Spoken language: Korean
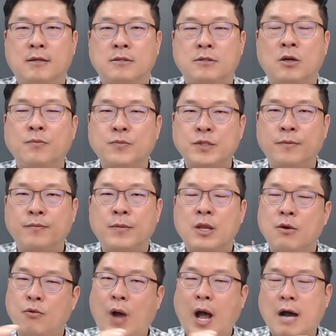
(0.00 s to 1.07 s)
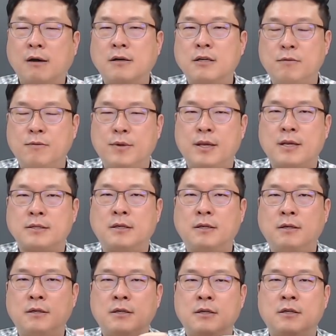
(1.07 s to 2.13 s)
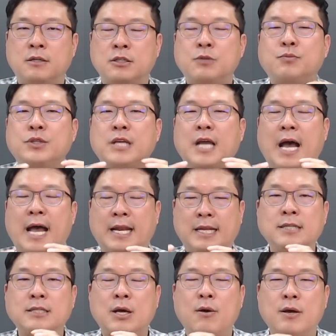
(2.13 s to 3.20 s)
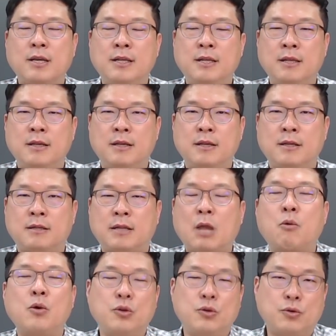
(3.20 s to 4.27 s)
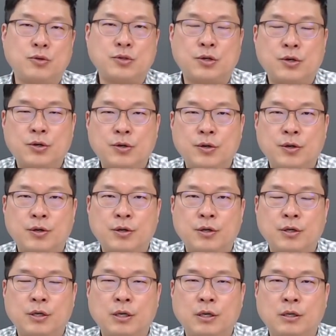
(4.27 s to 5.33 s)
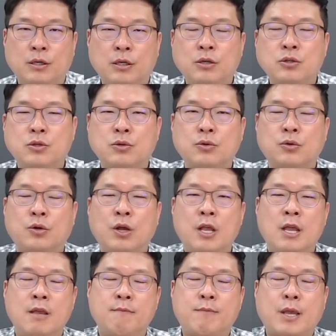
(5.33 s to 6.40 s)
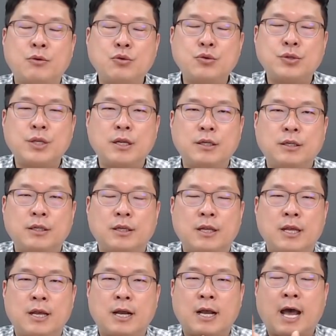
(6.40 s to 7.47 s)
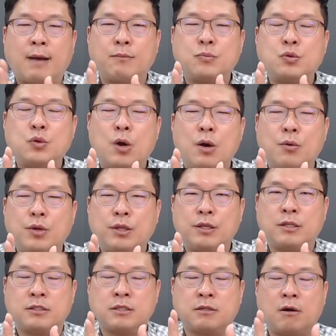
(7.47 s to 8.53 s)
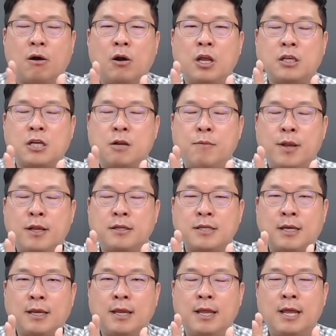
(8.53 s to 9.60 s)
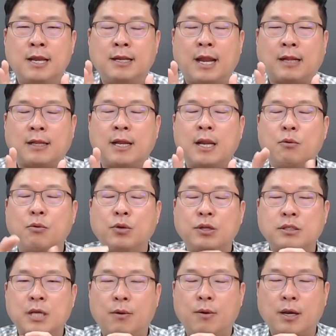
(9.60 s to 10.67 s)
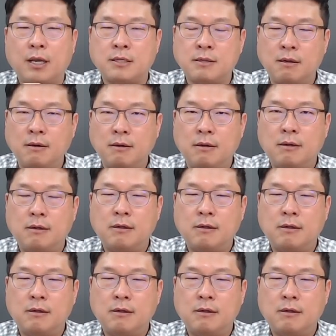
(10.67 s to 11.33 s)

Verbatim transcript: 점점 과거에 비해서 쉽지 않는 상황이 되고 있는 거죠. 어, 이런 식으로 매수세는 감소하고 있는 즉 거래 절벽 현상이 나타나고 있는 상황에서